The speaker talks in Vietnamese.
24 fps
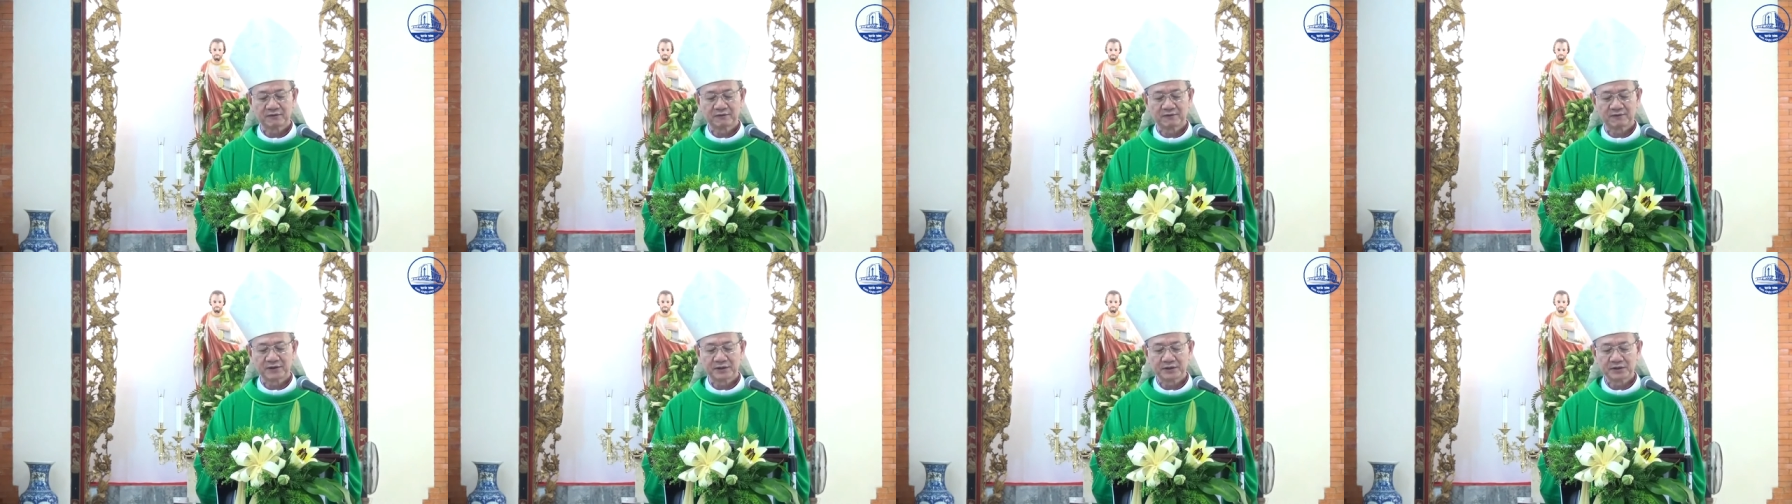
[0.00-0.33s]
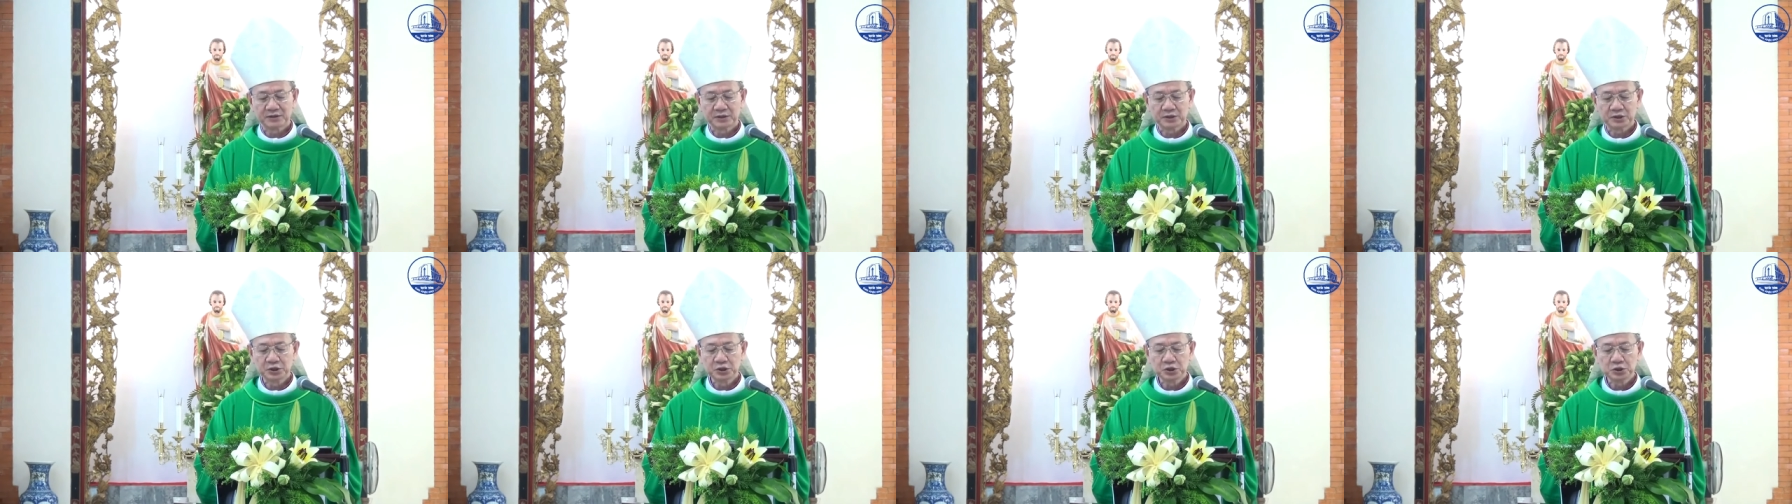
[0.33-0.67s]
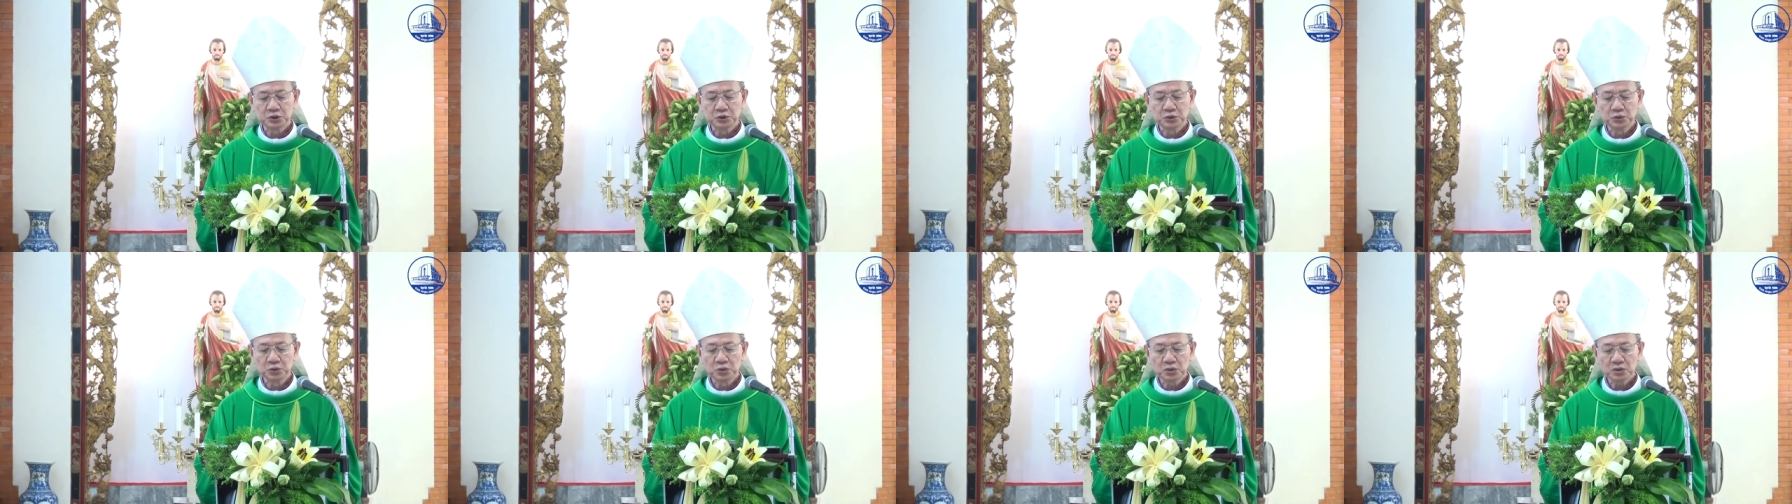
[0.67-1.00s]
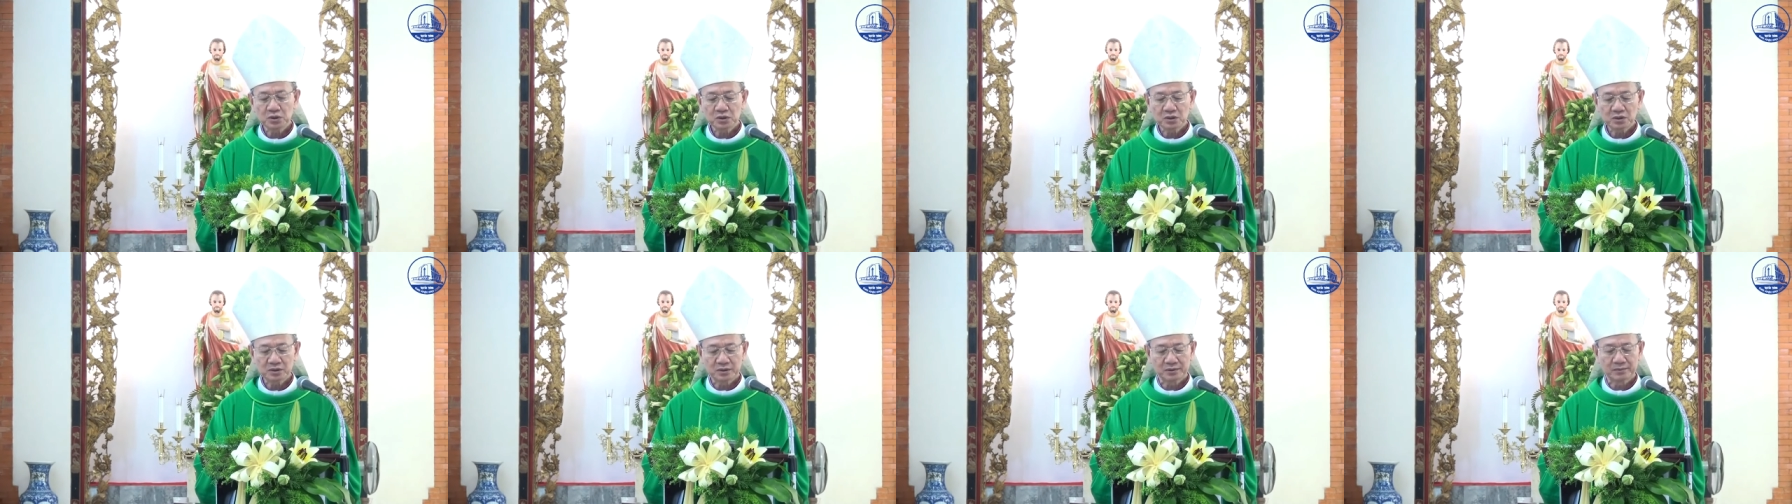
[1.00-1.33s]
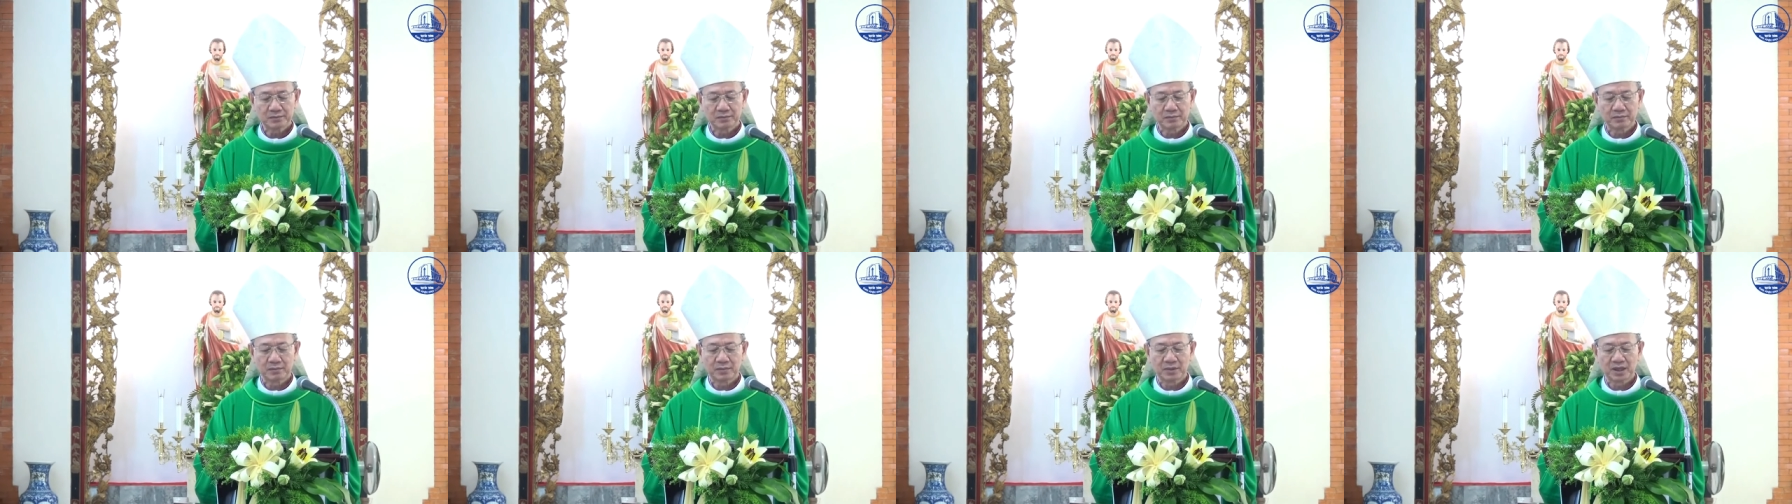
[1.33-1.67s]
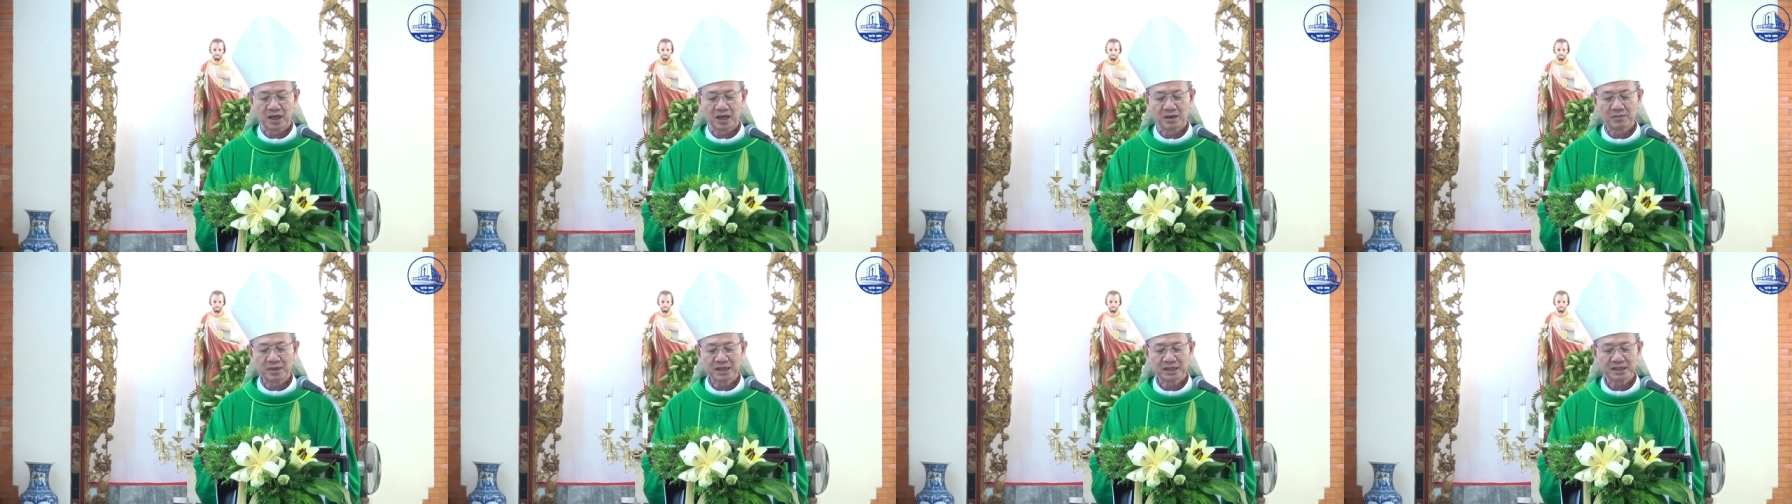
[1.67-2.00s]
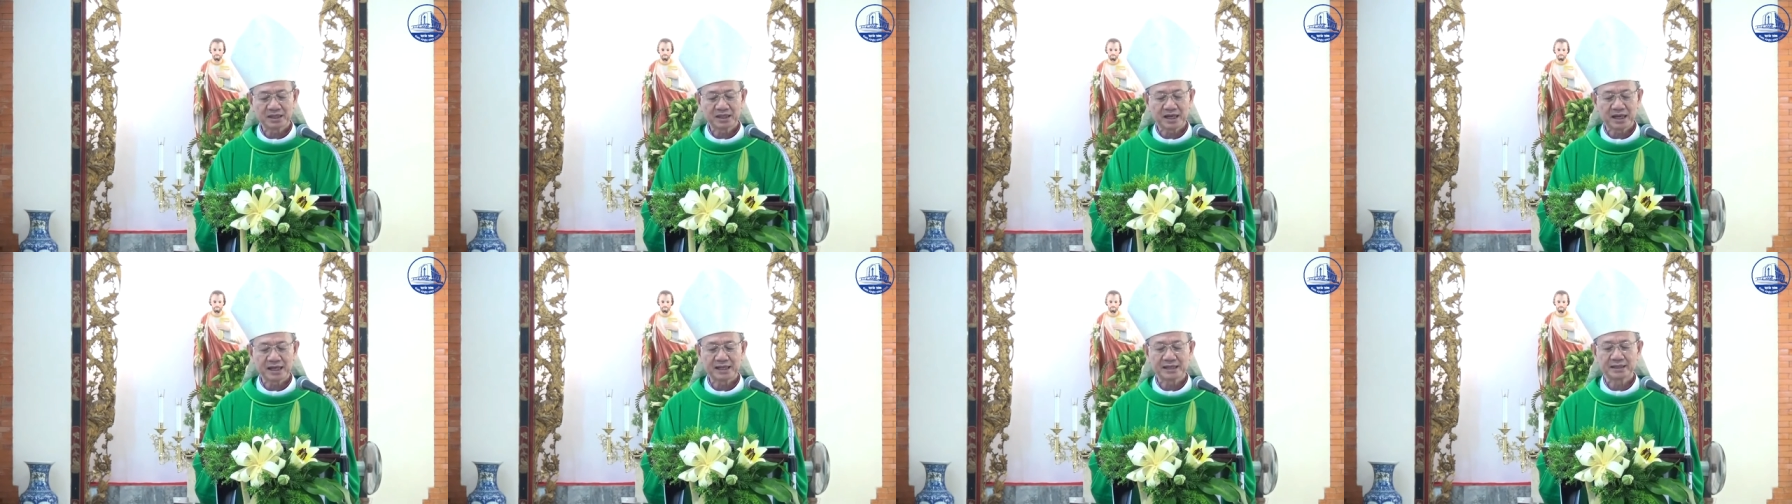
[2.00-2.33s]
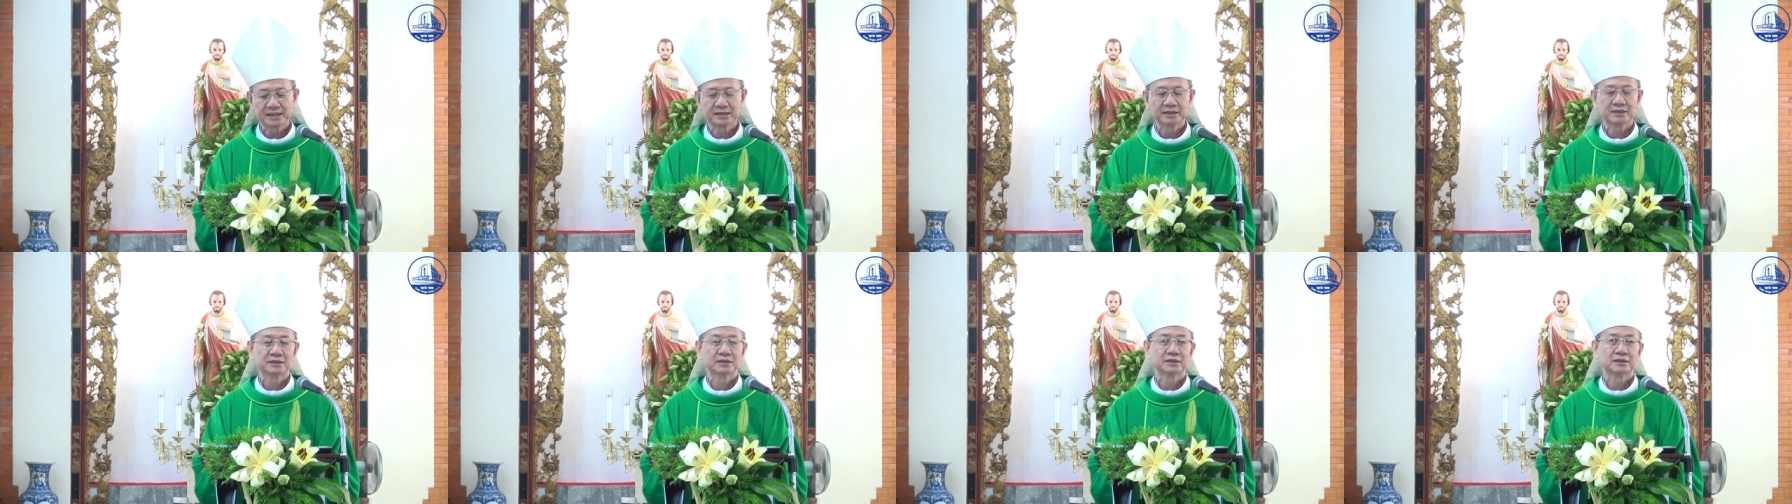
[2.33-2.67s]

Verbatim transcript: và được rước chúa ở bên cạnh